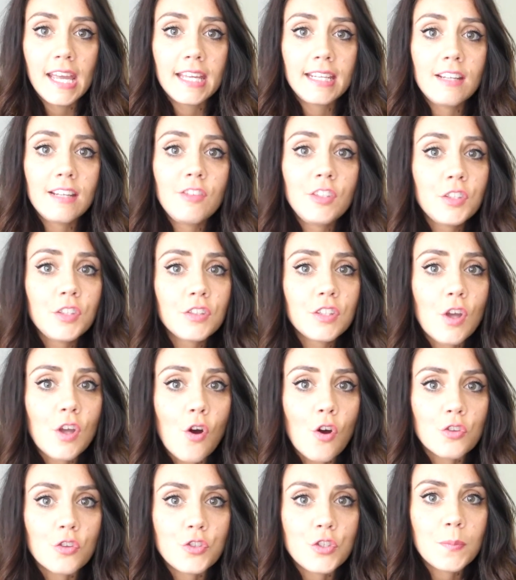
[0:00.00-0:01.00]
Nel video di
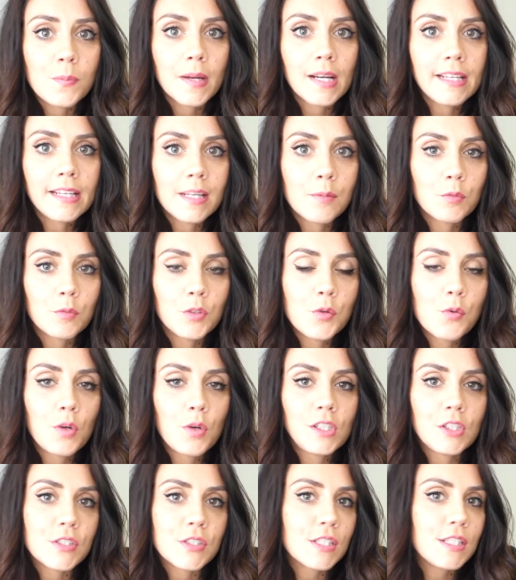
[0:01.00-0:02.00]
oggi parleremo di un
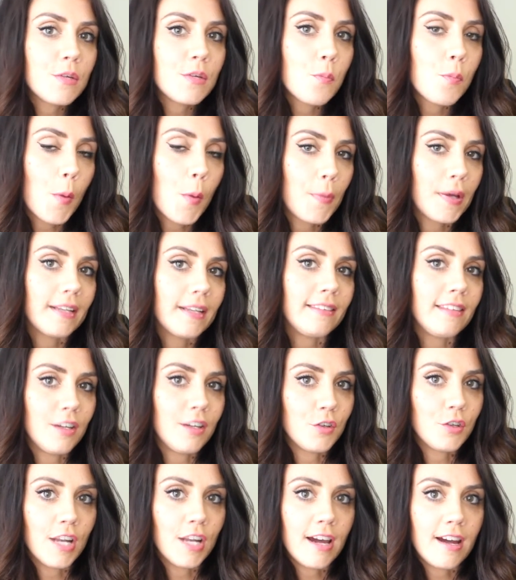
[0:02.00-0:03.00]
qualcosa di un po'
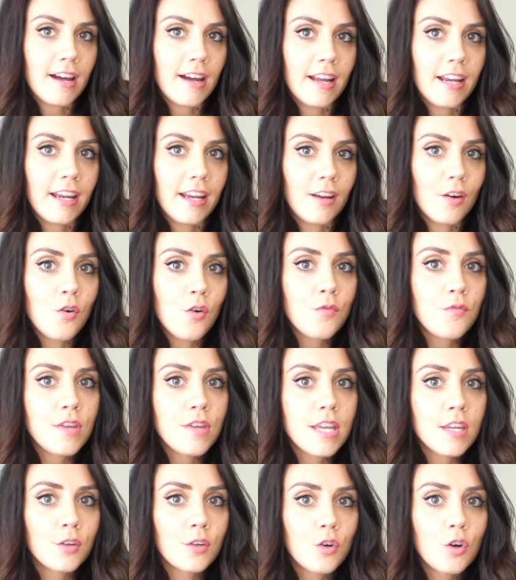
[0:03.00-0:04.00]
particolare,
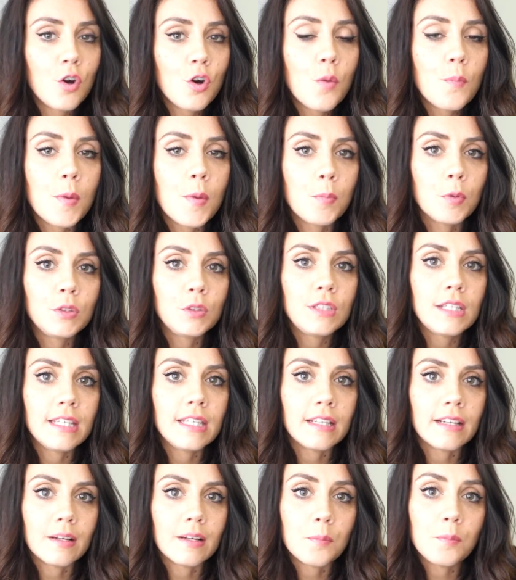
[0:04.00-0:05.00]
ovvero come
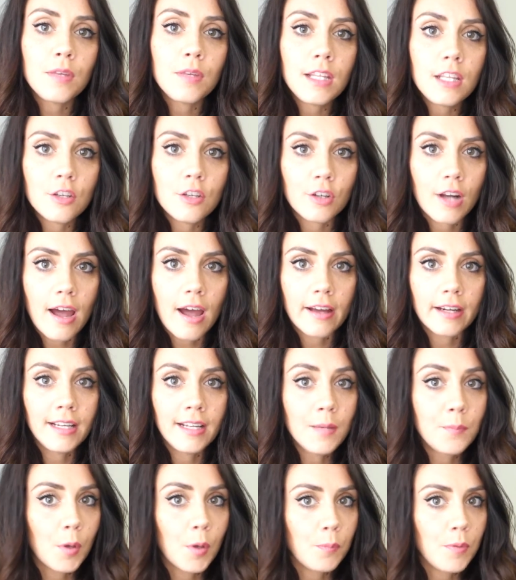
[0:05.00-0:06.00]
poter migliorare
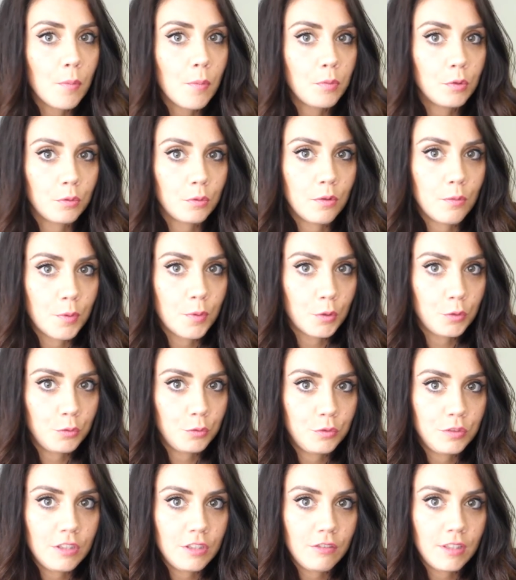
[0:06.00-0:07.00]
la propria
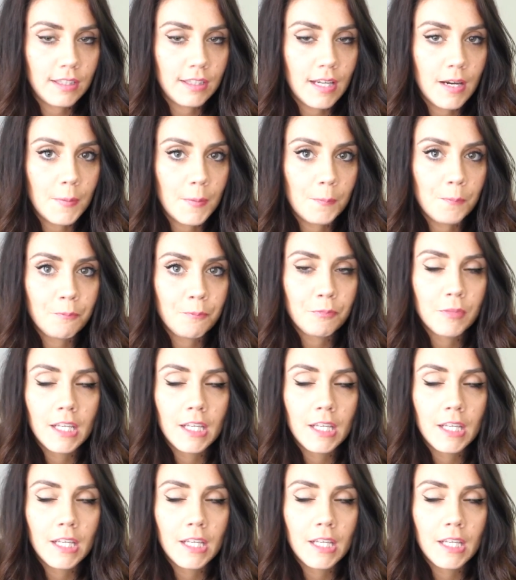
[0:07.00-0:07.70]
produttività.